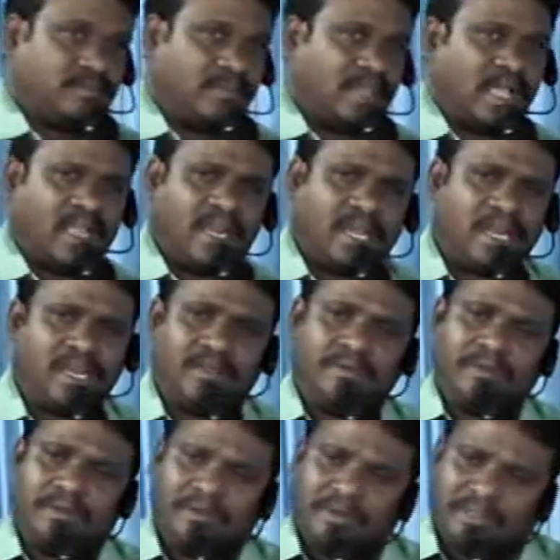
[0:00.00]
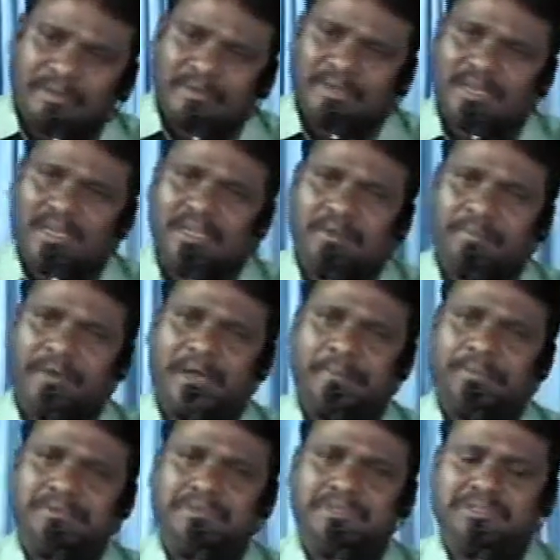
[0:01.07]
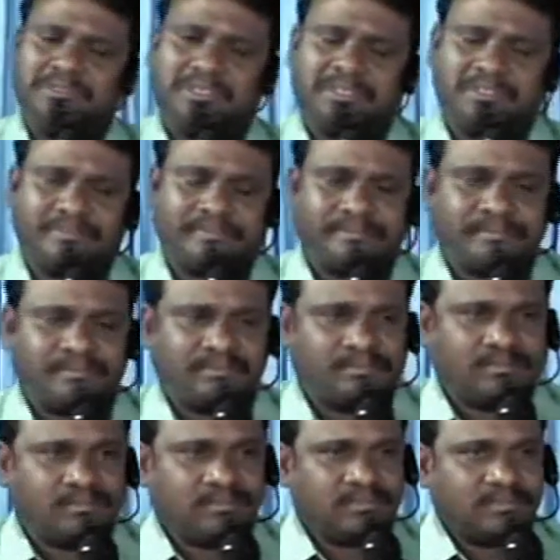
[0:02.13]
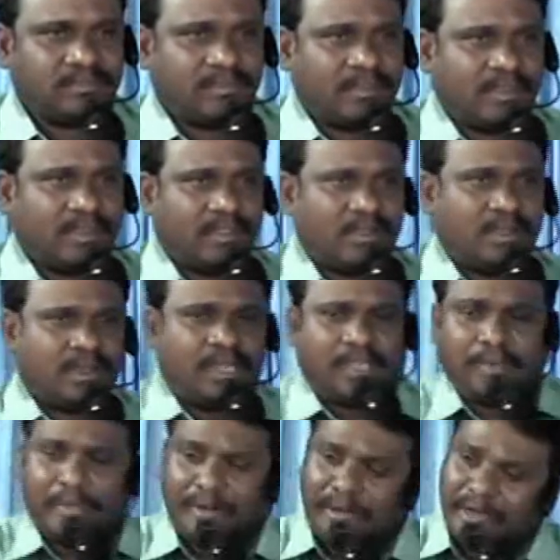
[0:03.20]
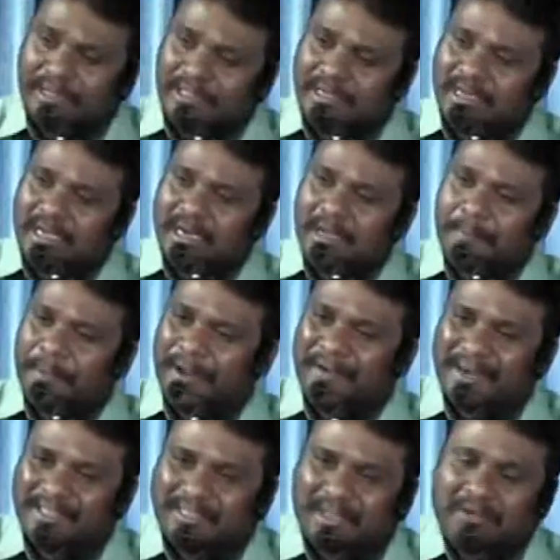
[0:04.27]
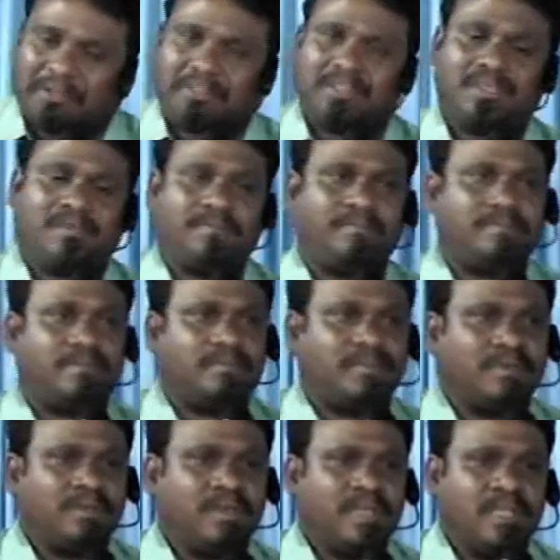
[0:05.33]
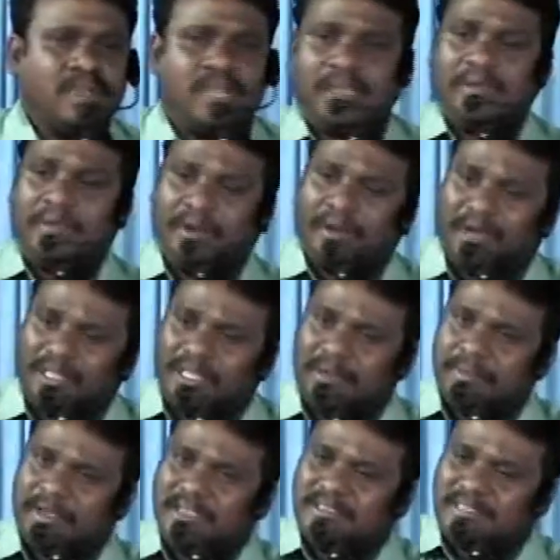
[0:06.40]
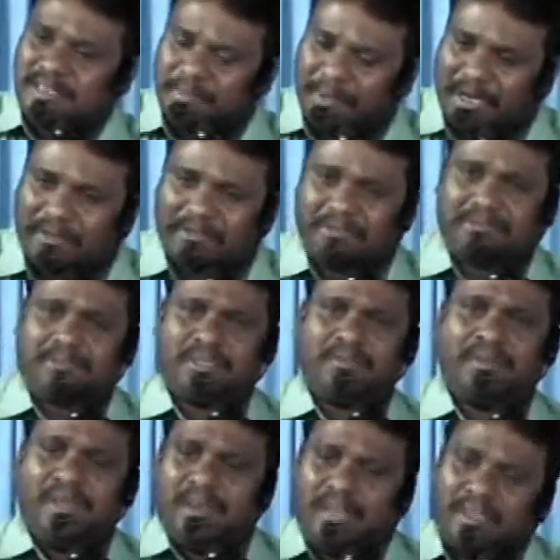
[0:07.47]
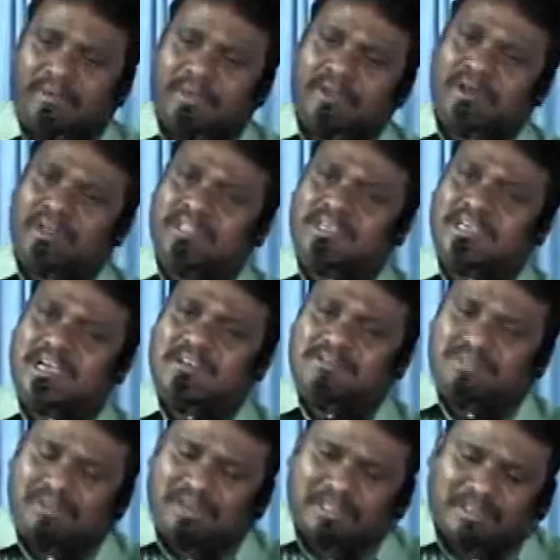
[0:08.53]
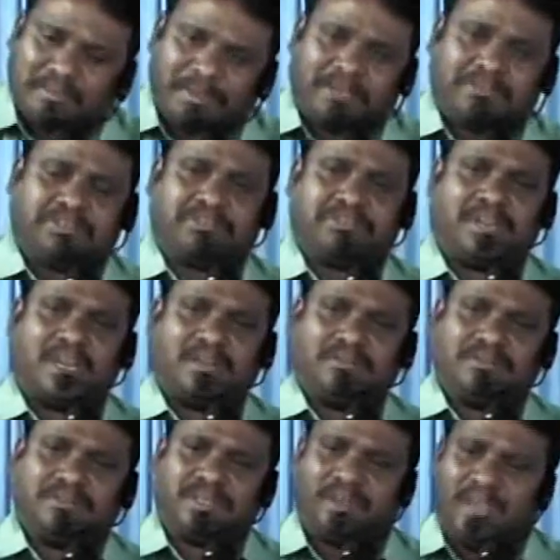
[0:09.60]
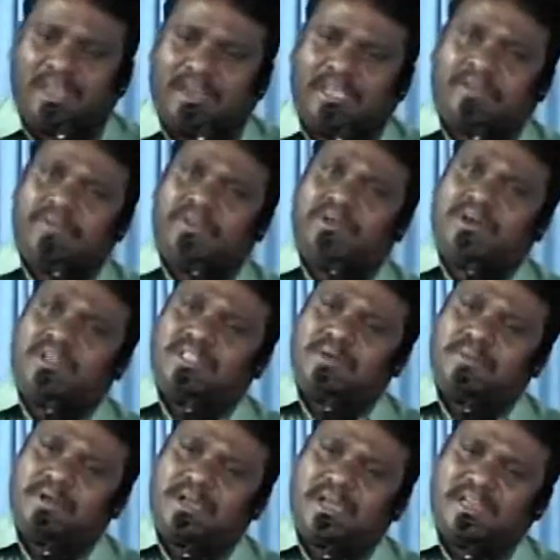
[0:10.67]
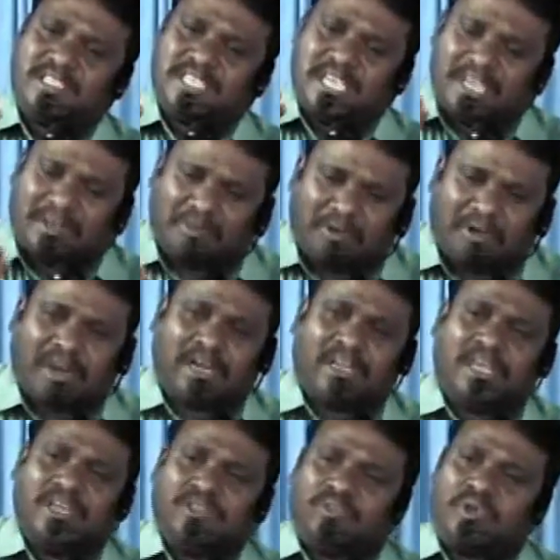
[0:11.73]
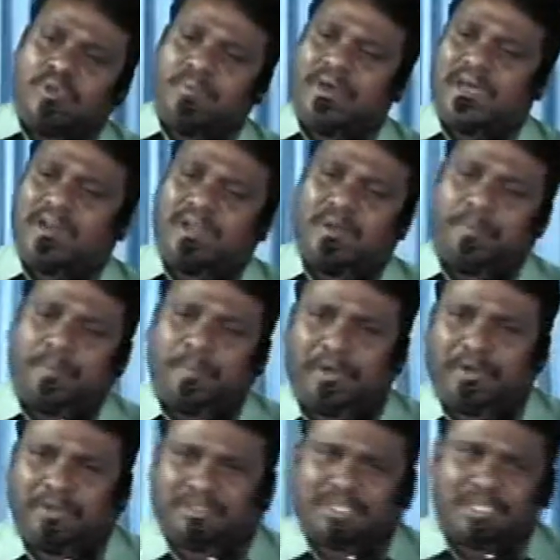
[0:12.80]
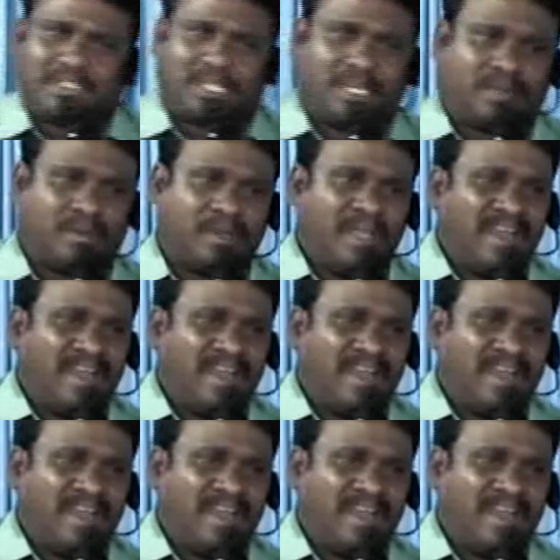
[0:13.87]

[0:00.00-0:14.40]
నాయనా నీకు విరోధంగా నేను పాపం చేశాను నీకు విరోధంగా నా ప్రవర్తన ఉంది నీకు విరోధంగా సినిమాలు చూశాను నీకు విరోధంగా అశ్లీలితమైన చిత్రాలు చూశాను నీకు విరోధముగా చెయ్యకూడని దుర్మార్గపు పనులు చేశాను